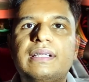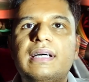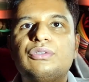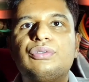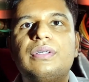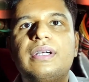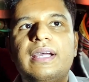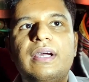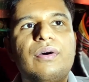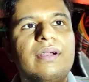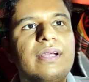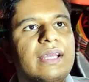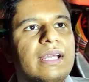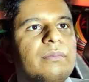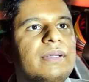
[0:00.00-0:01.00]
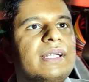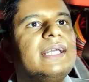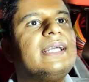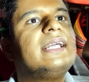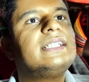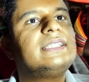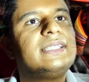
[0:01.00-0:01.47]
है और ए की
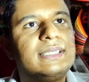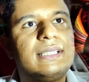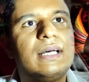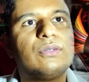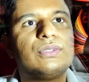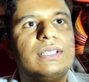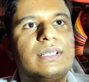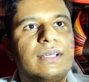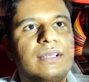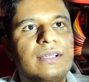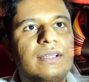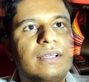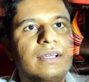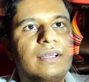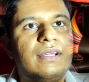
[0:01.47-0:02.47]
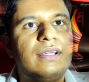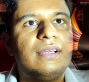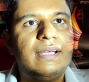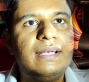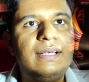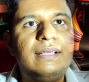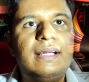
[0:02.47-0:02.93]
6000 है
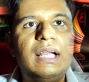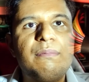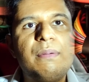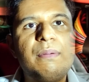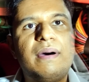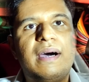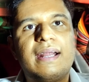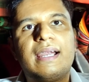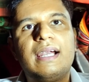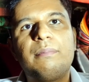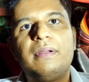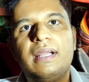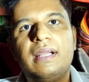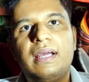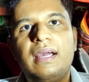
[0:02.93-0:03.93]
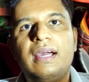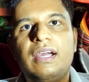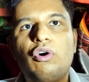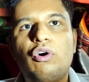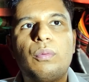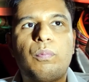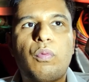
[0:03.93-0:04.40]
इंटेल अभी मार्केट में नया है और
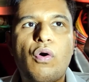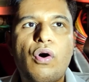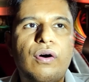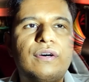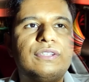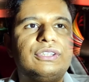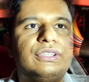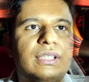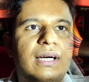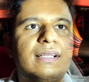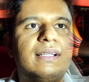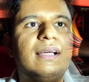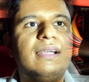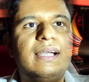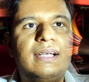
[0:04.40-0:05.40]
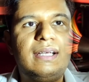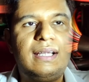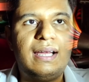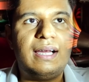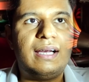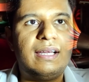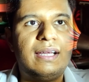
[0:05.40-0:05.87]
बहुत ज़्यादा लेट आया
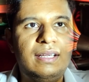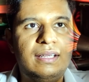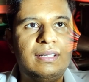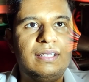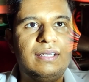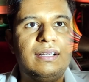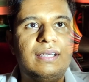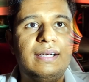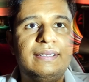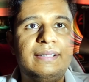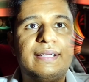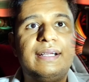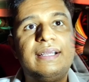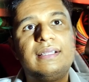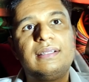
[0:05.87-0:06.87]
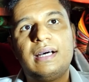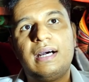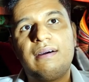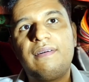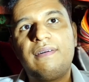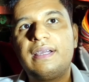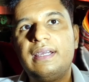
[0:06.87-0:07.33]
है इंटेल ने दावा
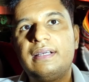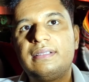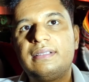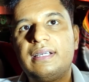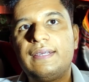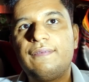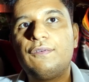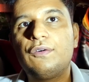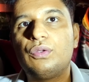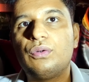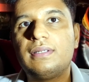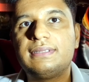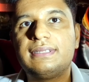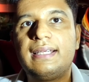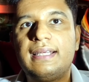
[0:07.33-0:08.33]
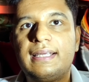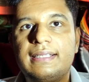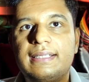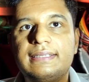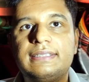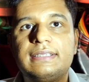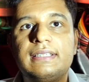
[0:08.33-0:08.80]
किया था कि वो
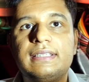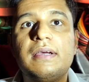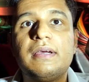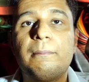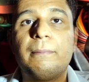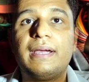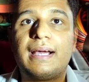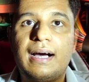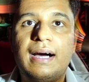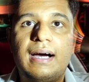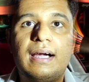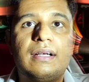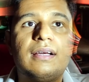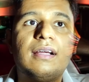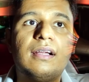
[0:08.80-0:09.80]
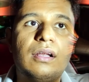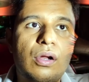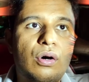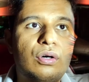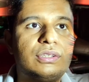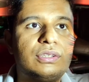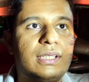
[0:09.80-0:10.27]
2021 में कार्ड
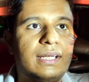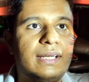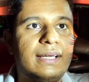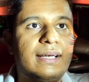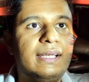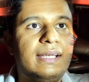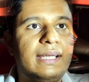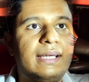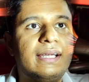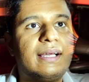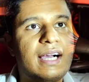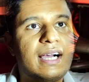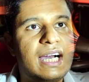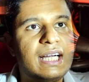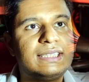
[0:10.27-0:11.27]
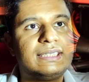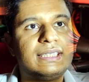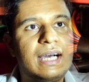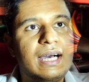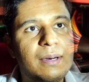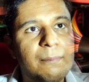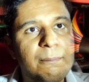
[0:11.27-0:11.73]
लॉन्च करेगा लेकिन कार्ड्स
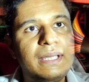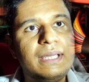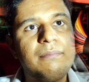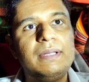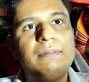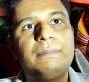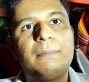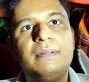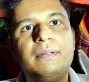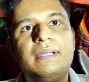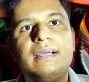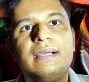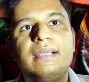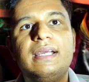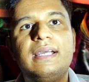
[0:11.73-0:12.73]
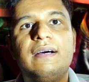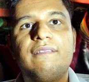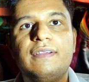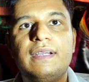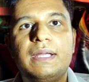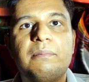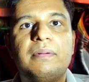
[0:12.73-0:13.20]
अभी भी पब्लिकली
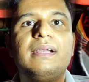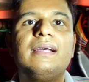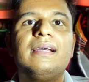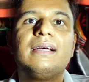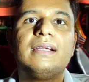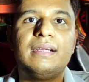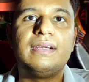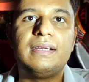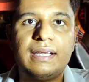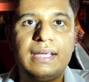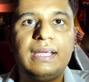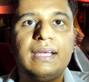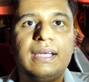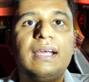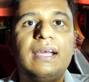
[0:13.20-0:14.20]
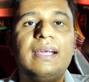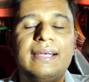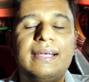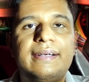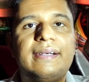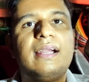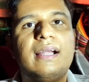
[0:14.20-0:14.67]
अवेलेबल नहीं है
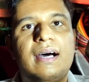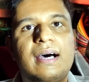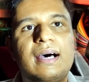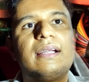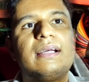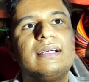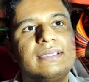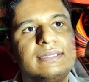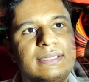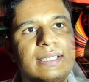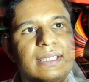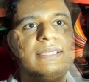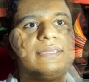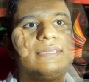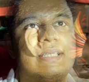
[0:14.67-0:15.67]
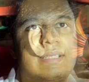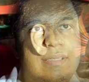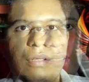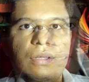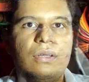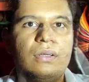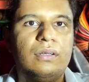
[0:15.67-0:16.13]
इंटेल आर सीरीज के
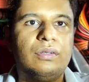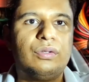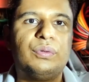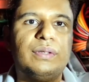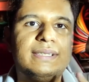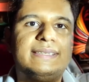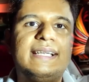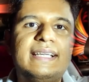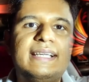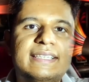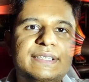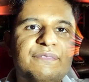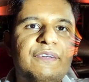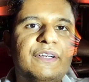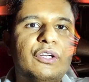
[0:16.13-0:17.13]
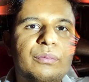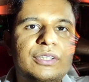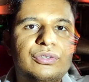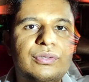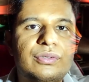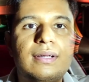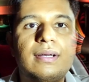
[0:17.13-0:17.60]
तो इसलिए इस वीडियो में जो है
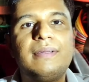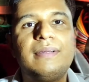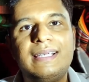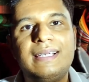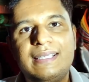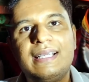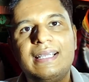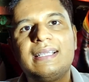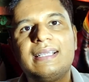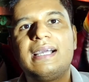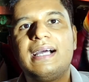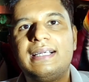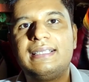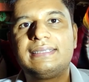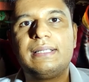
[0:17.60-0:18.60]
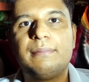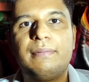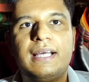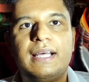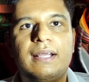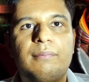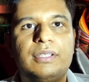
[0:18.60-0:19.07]
हम इंटेल के कार्ड्स के बारे में
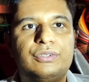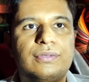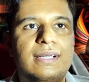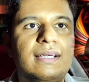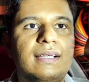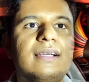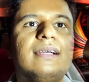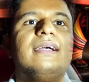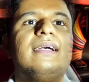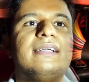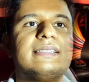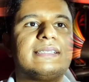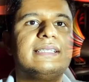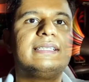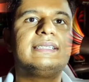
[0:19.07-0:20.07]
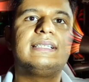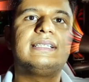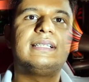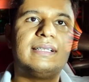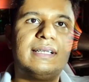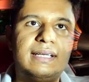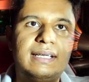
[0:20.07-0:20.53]
जो है डिस्कस नहीं
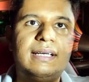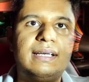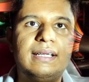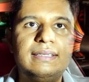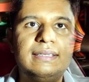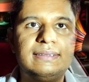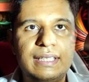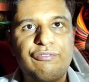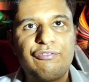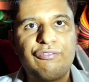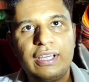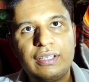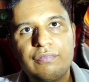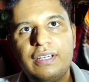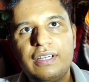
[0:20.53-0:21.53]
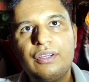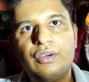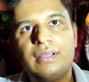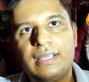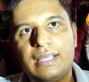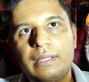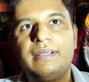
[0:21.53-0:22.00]
करेंगे सिर्फ एनवीडिया और
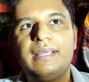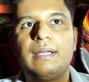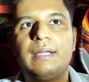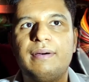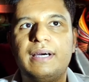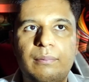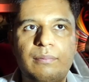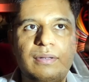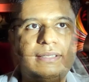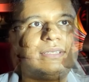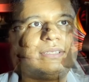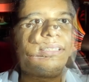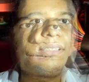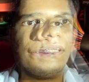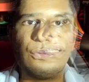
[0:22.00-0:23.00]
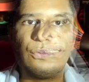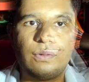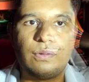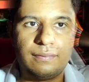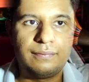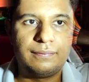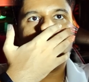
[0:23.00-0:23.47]
एम के बारे में डिस्कस करेंगे
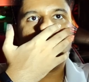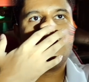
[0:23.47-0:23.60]
अब